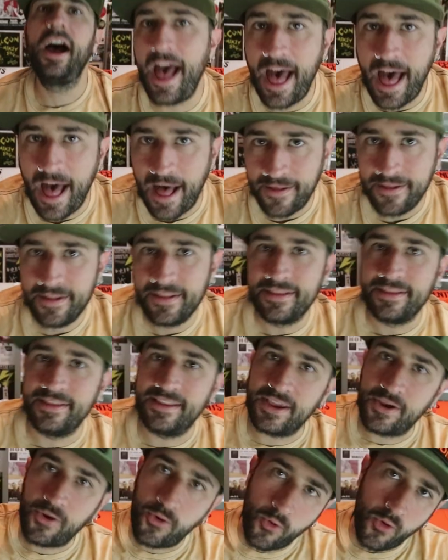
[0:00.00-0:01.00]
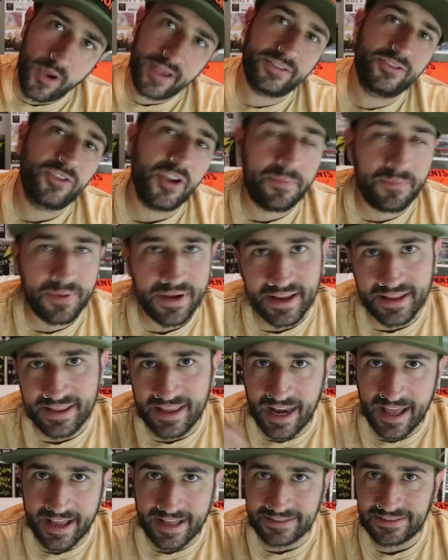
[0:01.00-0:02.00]
Ah, di questo EP,
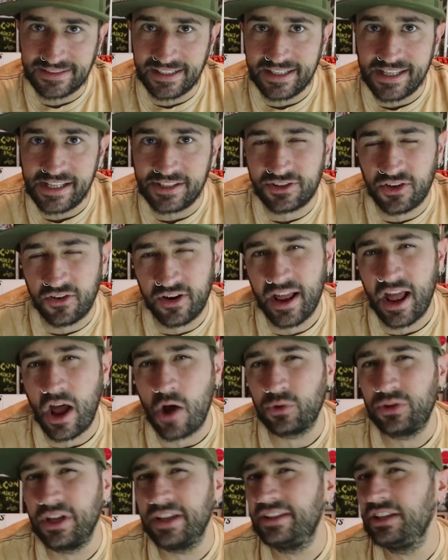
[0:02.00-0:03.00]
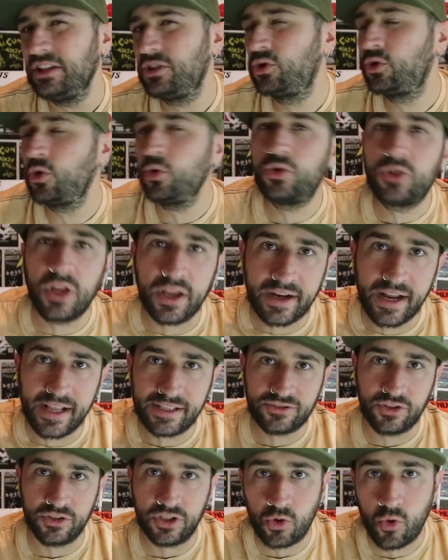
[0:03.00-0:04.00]
della canzone di Strong Out e di tutto il
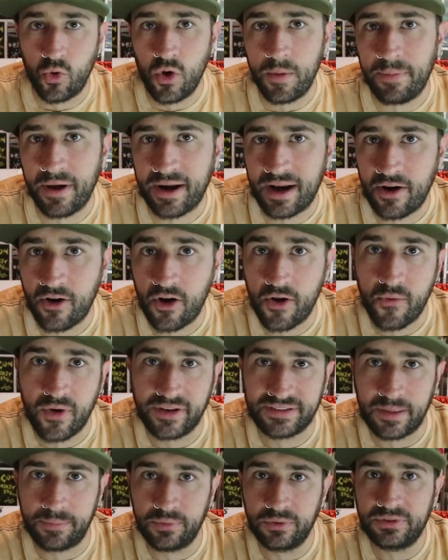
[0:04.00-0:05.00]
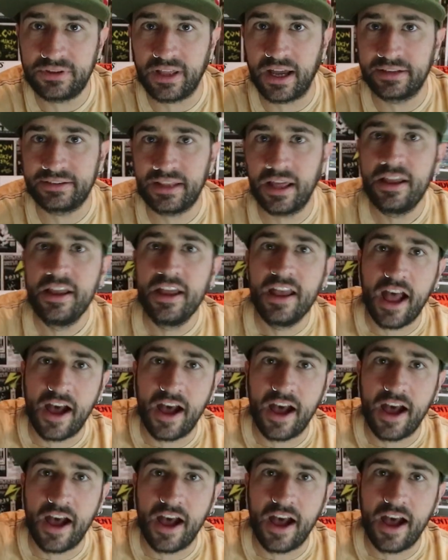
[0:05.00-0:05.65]
resto di cui parlerò in questa puntata